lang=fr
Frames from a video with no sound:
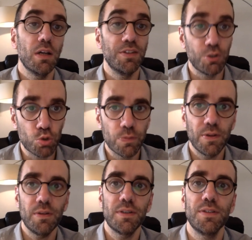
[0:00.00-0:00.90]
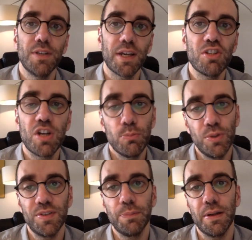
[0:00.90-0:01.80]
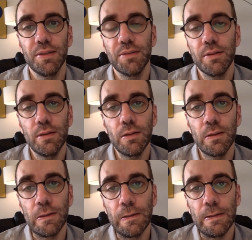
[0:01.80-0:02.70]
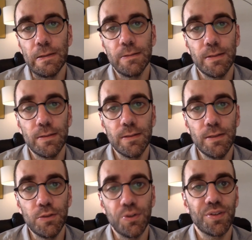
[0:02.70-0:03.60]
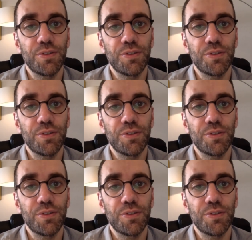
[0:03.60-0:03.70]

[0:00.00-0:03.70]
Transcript: Les échevins qui dirigent la municipalité désignent des